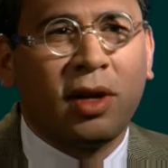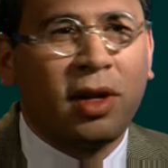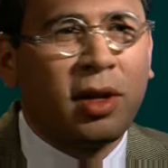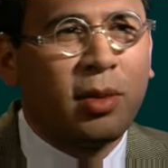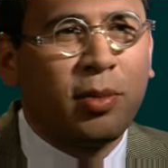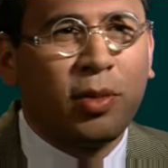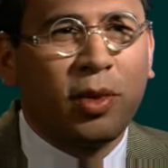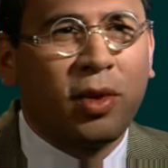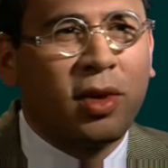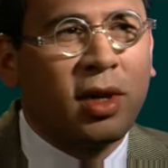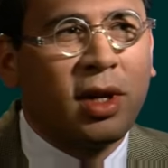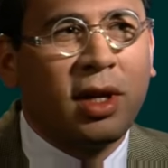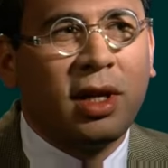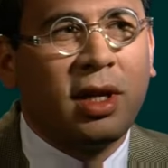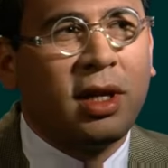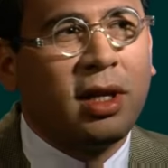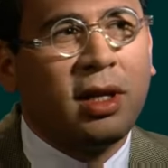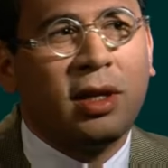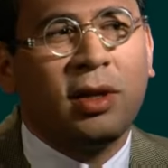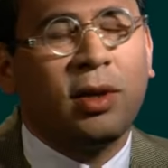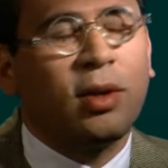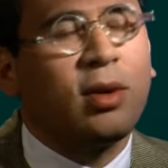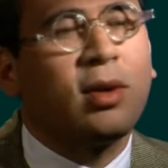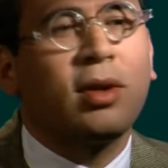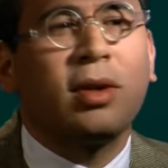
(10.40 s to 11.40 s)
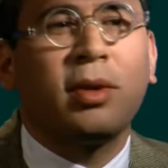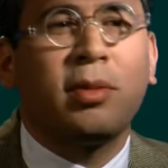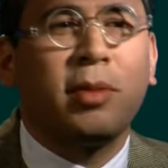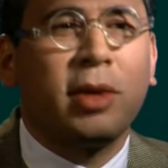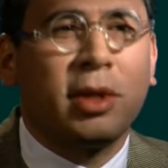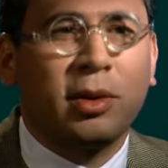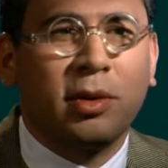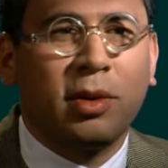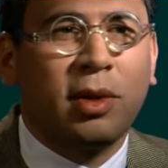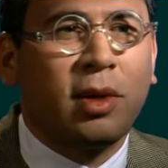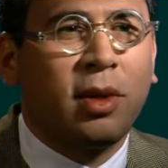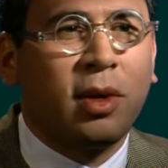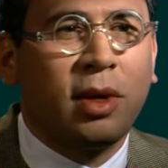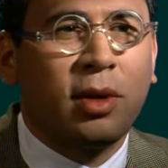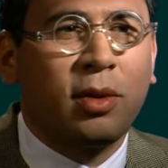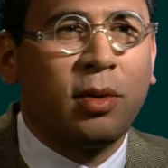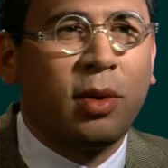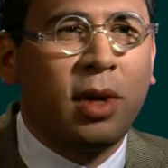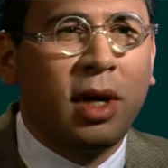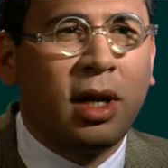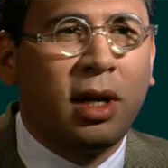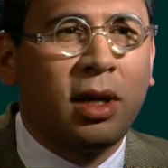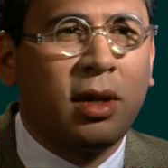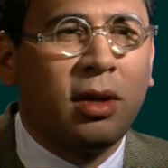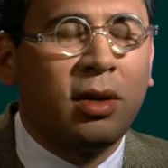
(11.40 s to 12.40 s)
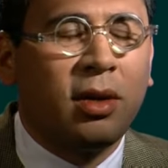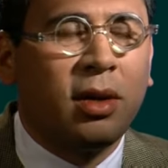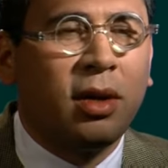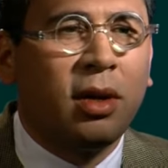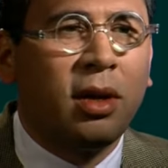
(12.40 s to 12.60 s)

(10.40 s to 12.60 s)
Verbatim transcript: al 100% y todo lo demás me daba igual,